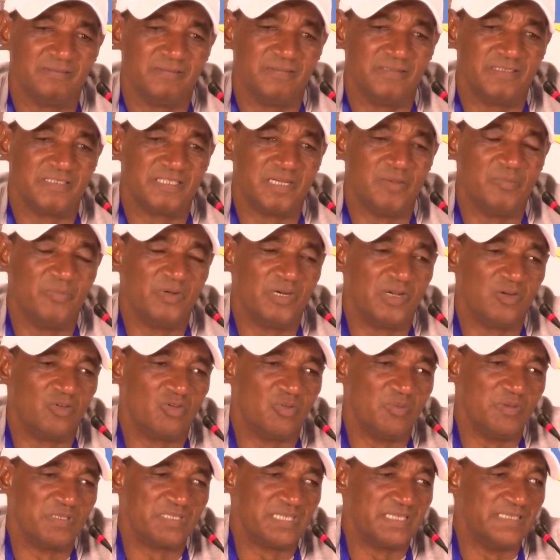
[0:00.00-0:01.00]
Les championnat a
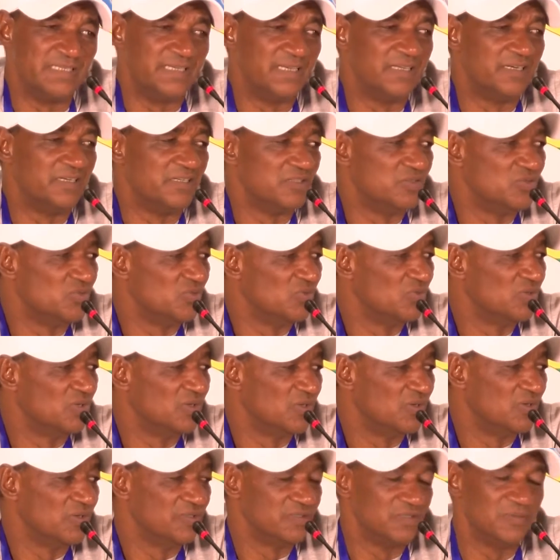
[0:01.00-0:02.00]
commencé hier une journée,
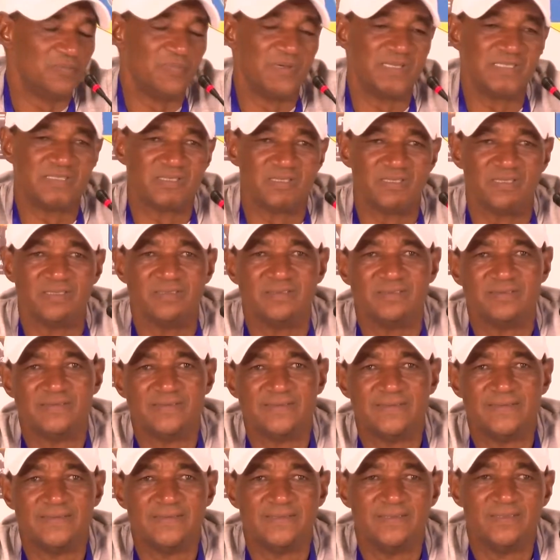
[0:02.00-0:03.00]
donc je pense
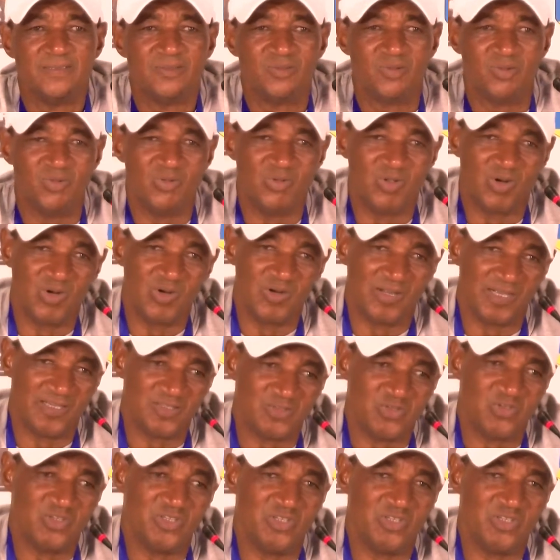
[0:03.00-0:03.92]
qu'on aura l'occasion